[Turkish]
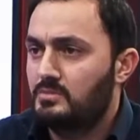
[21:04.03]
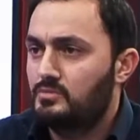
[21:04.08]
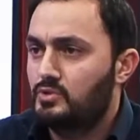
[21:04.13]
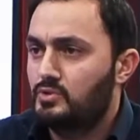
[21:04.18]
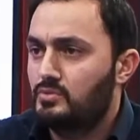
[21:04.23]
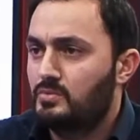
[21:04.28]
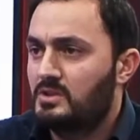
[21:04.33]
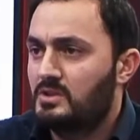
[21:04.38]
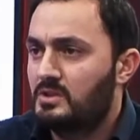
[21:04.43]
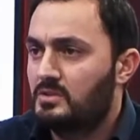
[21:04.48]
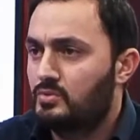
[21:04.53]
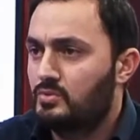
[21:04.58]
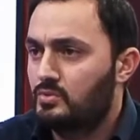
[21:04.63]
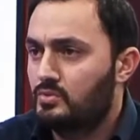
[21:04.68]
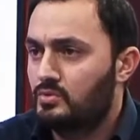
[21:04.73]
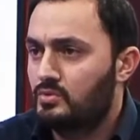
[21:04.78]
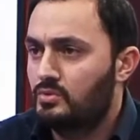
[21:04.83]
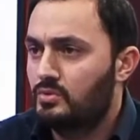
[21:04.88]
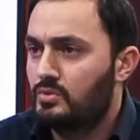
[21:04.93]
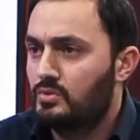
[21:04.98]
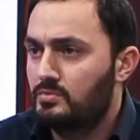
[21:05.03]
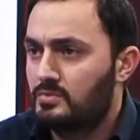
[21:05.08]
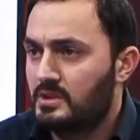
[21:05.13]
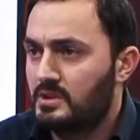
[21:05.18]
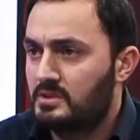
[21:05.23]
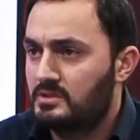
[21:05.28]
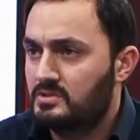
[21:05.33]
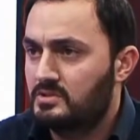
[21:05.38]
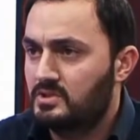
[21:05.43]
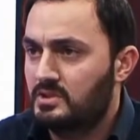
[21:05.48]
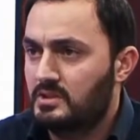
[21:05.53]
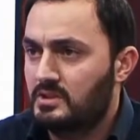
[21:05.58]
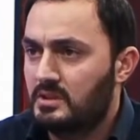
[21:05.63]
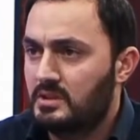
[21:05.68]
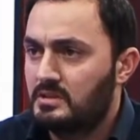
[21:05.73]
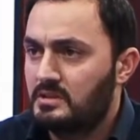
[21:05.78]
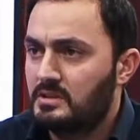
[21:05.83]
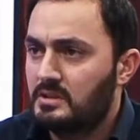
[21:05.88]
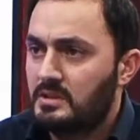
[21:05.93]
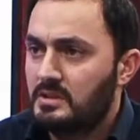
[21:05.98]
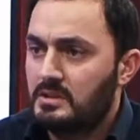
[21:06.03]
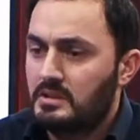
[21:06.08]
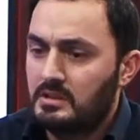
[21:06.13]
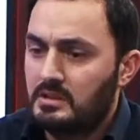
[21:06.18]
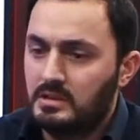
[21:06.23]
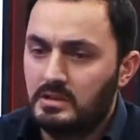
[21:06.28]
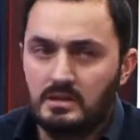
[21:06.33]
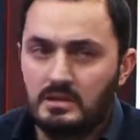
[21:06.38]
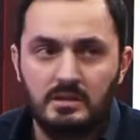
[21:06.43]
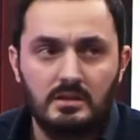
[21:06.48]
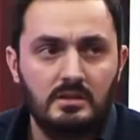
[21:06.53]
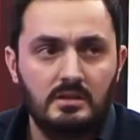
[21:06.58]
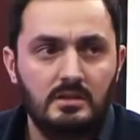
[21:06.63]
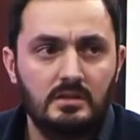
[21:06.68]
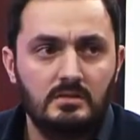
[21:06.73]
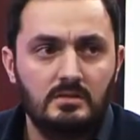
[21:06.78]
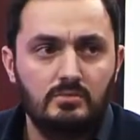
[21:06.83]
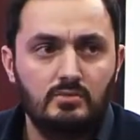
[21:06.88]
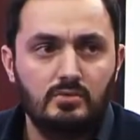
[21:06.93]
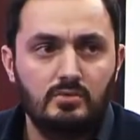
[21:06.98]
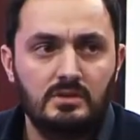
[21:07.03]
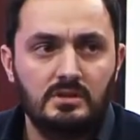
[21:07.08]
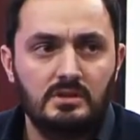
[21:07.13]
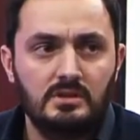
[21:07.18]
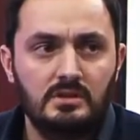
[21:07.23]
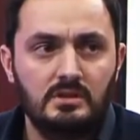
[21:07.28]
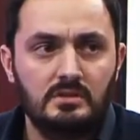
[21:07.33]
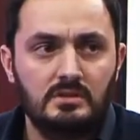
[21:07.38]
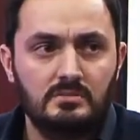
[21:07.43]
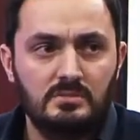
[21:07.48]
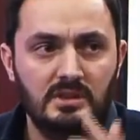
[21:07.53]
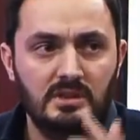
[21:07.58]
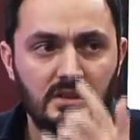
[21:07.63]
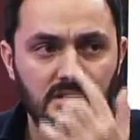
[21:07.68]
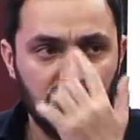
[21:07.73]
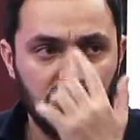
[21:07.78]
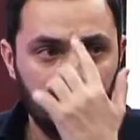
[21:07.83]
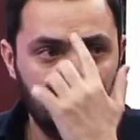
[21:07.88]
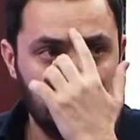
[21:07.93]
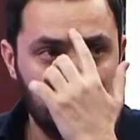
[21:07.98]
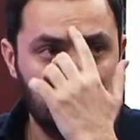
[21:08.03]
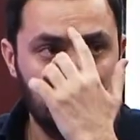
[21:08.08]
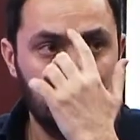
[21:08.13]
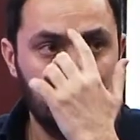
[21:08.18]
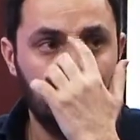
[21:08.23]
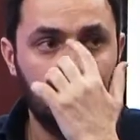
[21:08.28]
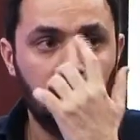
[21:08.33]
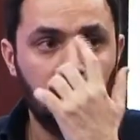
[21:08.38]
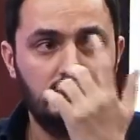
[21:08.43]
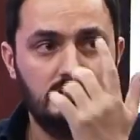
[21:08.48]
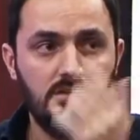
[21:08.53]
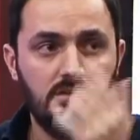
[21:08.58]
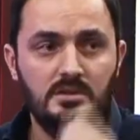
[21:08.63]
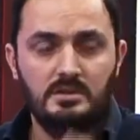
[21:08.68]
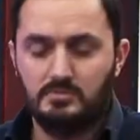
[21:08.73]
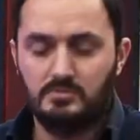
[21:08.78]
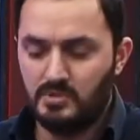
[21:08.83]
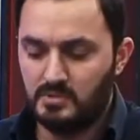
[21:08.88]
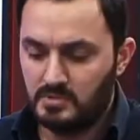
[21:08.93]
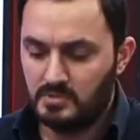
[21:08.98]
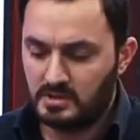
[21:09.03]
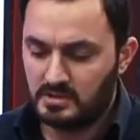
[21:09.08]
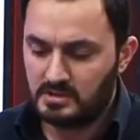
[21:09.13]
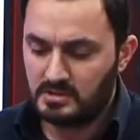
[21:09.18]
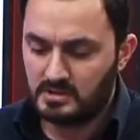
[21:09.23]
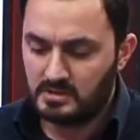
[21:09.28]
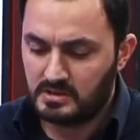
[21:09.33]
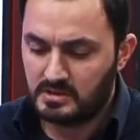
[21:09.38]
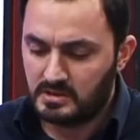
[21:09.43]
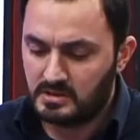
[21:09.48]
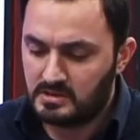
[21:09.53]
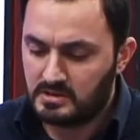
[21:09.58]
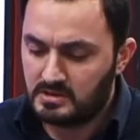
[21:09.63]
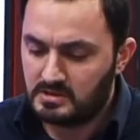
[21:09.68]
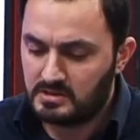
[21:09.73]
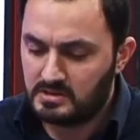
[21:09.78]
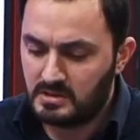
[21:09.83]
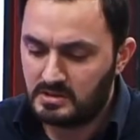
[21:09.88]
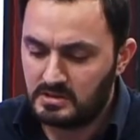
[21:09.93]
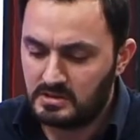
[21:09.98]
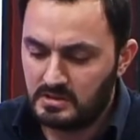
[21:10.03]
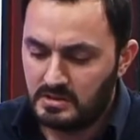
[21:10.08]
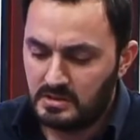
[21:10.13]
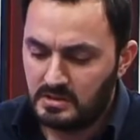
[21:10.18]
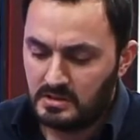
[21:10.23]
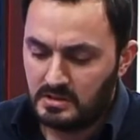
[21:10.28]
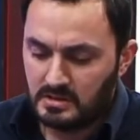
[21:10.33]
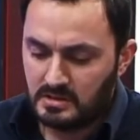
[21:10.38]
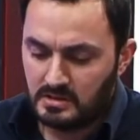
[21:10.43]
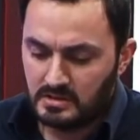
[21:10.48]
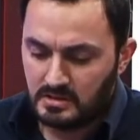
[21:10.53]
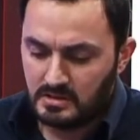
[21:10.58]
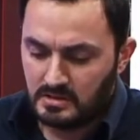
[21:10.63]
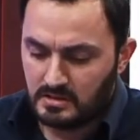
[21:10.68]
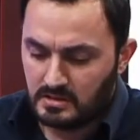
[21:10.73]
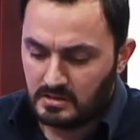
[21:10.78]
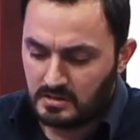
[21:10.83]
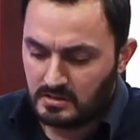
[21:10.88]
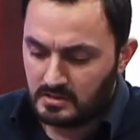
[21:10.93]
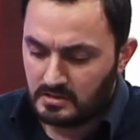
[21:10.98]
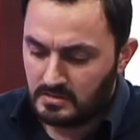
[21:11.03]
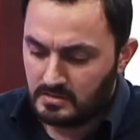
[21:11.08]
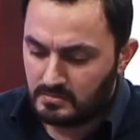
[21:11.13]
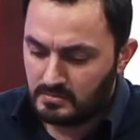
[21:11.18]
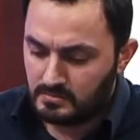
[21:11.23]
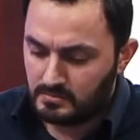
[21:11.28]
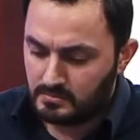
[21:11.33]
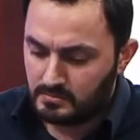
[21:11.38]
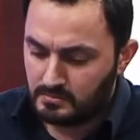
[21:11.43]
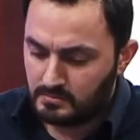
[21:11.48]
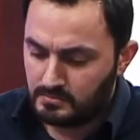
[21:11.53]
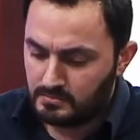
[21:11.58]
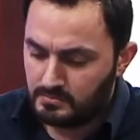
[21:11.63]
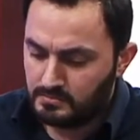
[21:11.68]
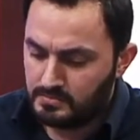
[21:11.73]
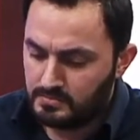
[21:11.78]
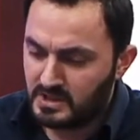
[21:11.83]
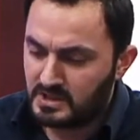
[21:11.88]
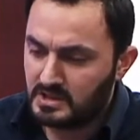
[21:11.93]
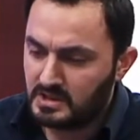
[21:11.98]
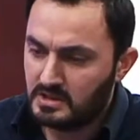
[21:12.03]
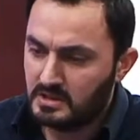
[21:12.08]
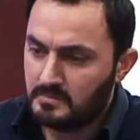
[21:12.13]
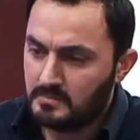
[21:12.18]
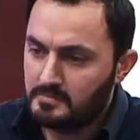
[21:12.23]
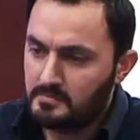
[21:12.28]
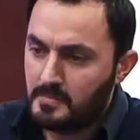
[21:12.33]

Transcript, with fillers: Müslümanlara uygun olmayan şeyler. Hı hı. Evet. E, bunları da birazdan e, dediğim gibi ekrana getireceğiz. E, peki